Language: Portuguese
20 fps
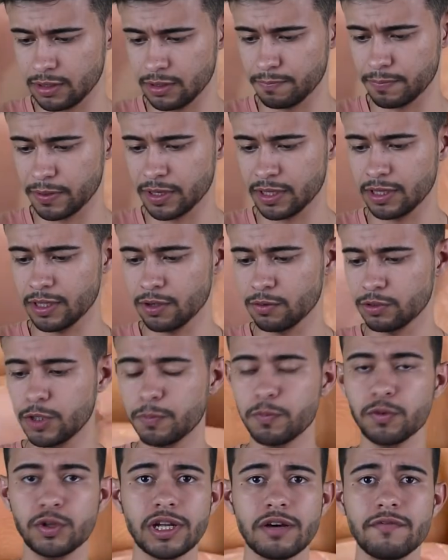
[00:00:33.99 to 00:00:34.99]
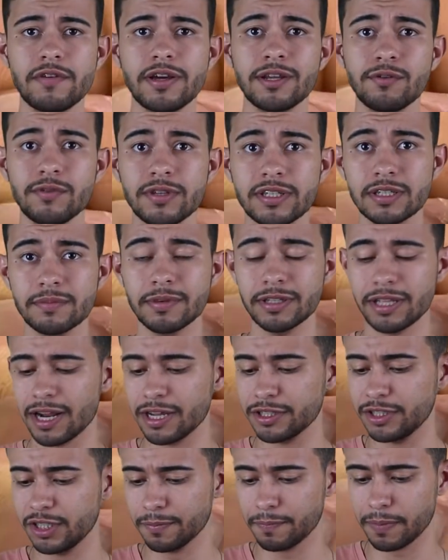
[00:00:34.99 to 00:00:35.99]
e prendeu tipo um chaveirinho em cima da
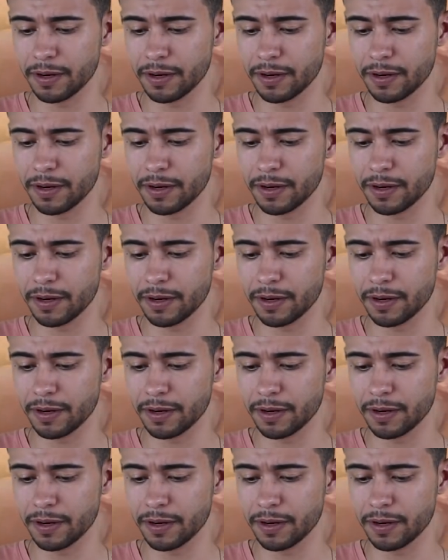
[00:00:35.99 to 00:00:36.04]
latinha